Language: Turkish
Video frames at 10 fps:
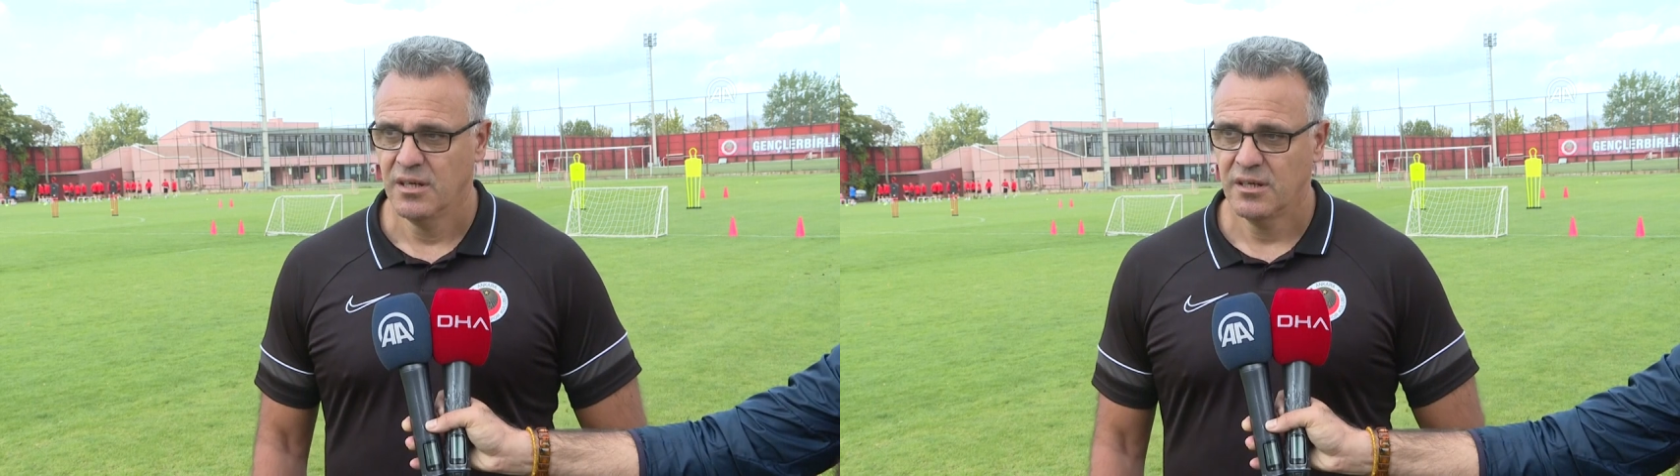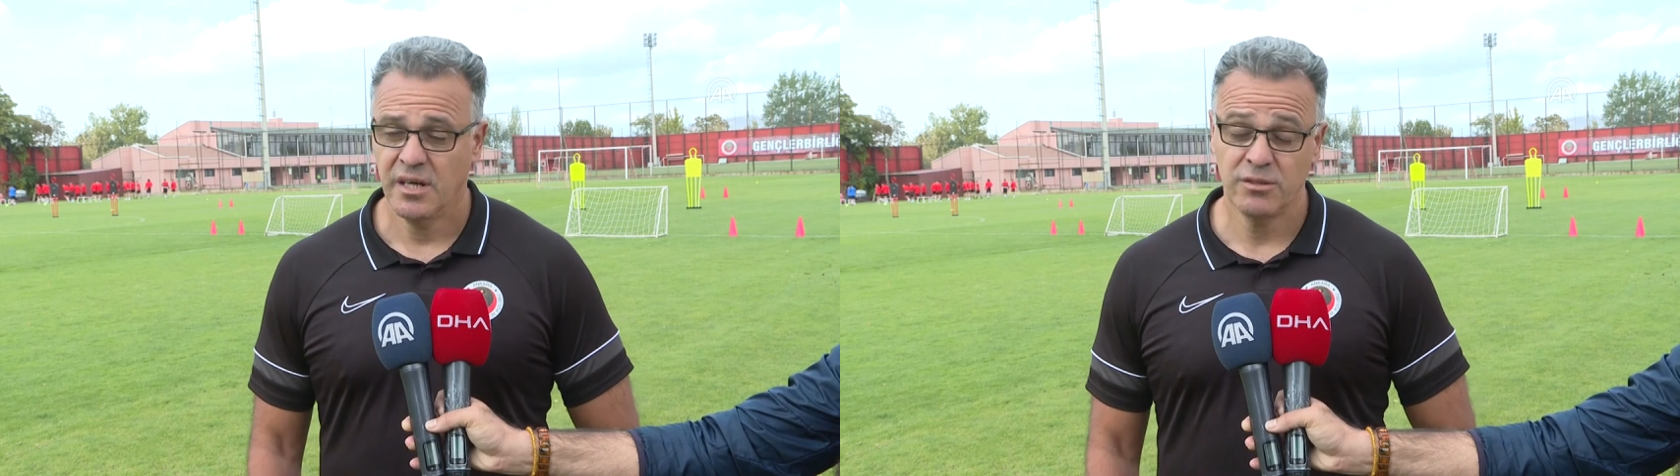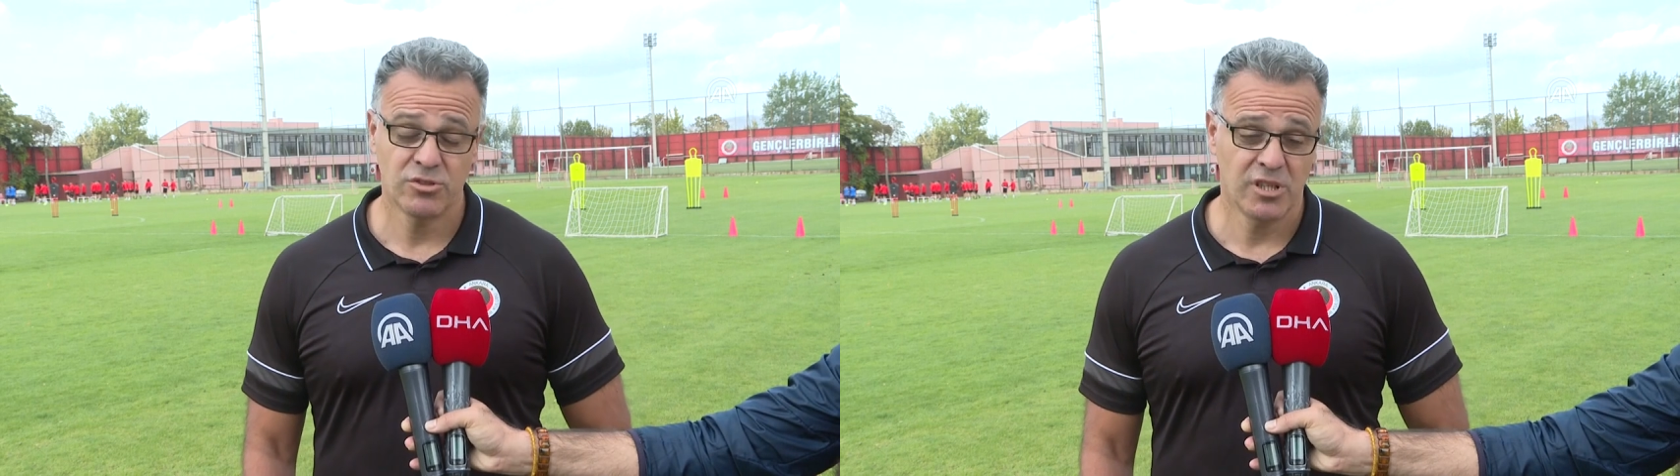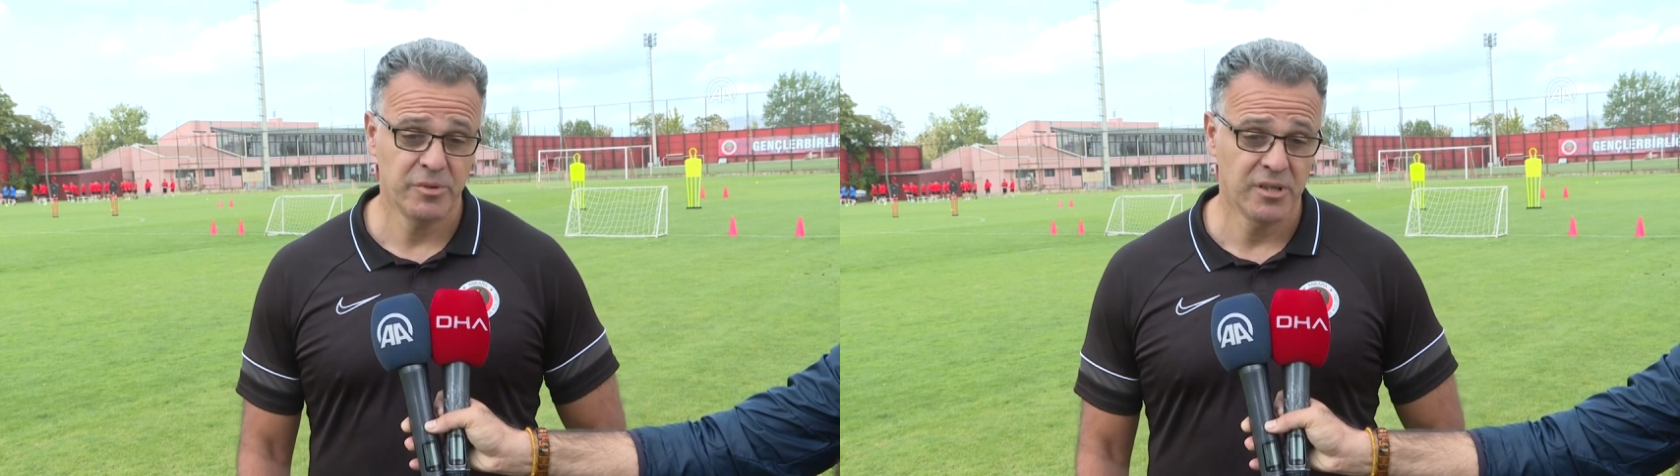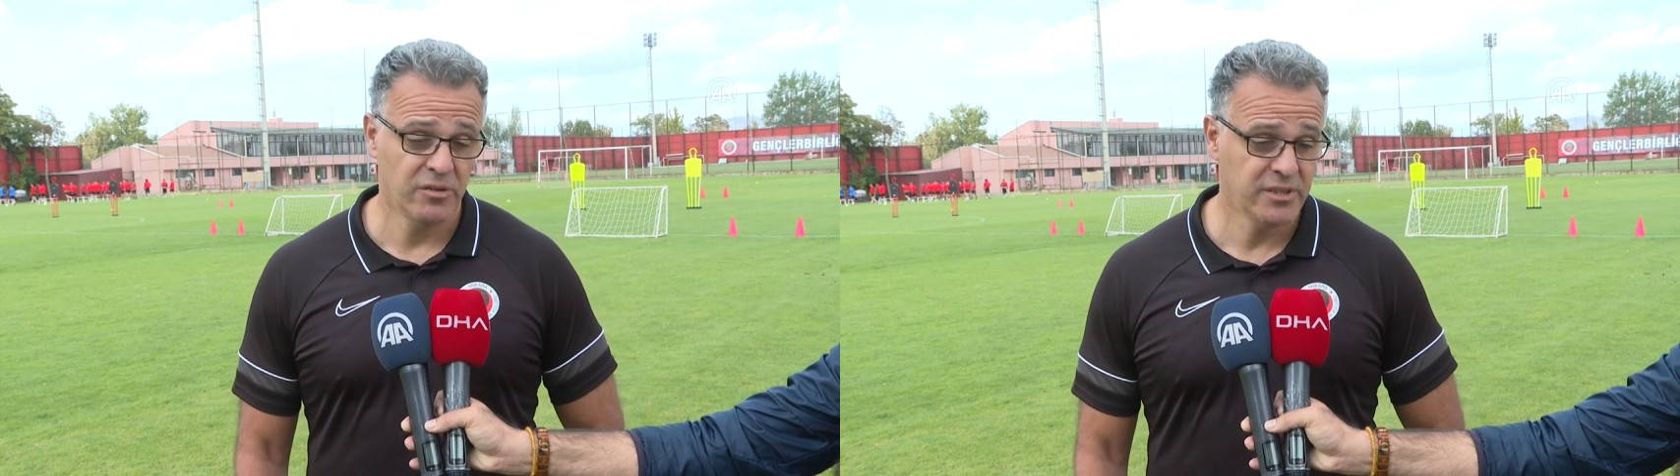Gayet güzel
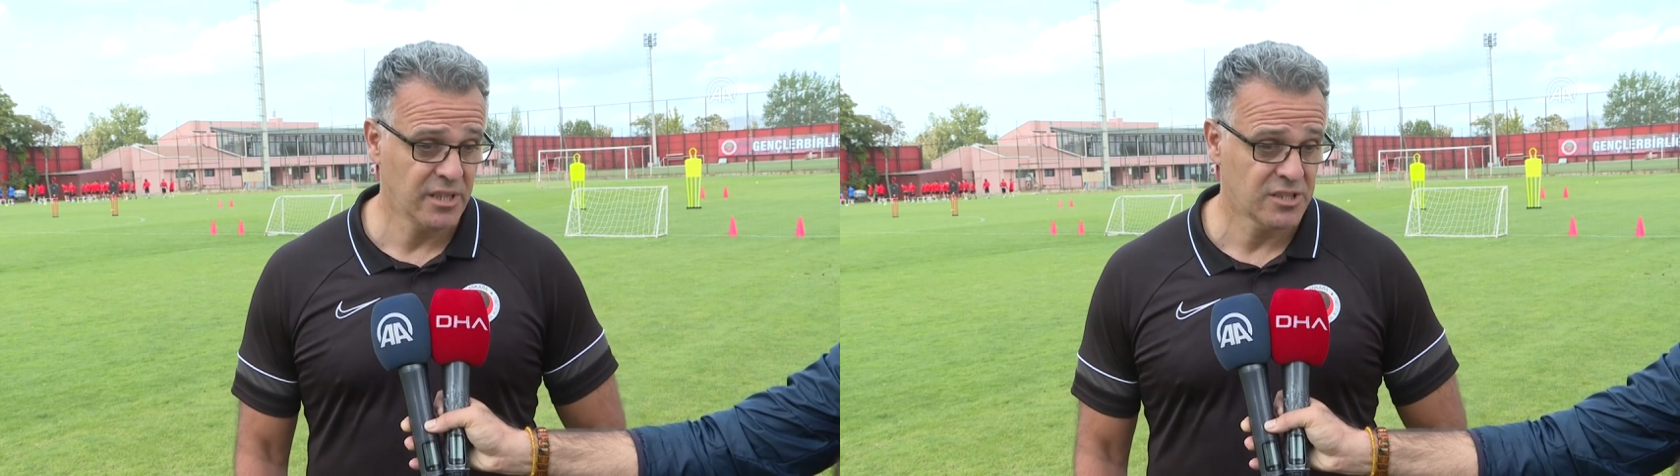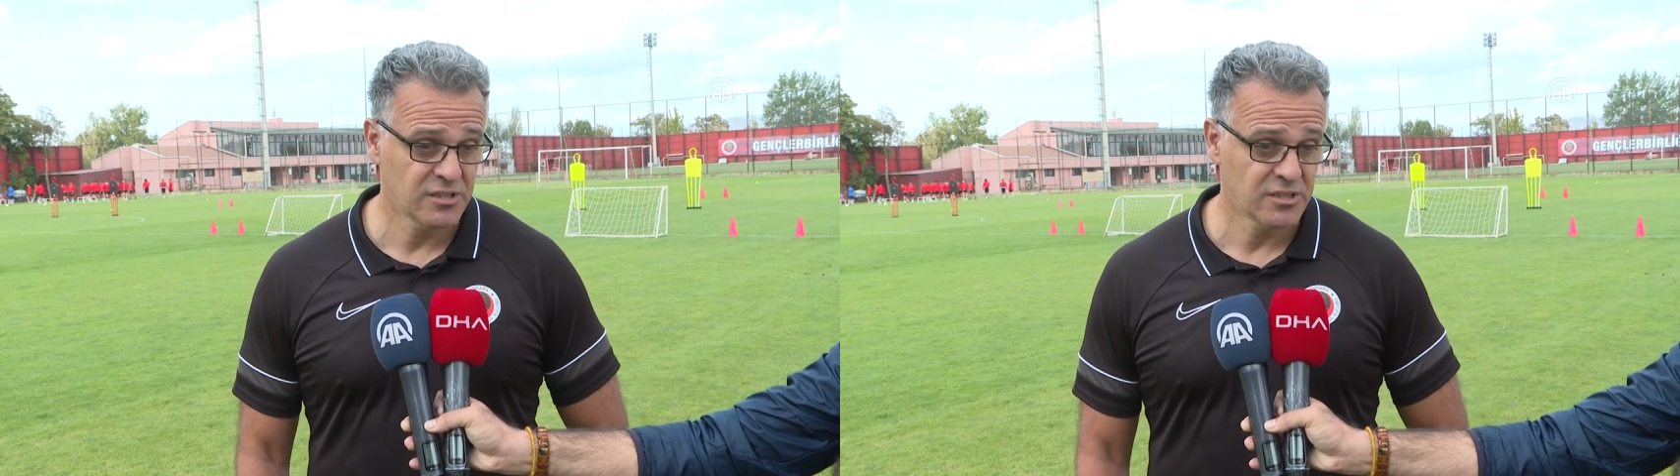bir havada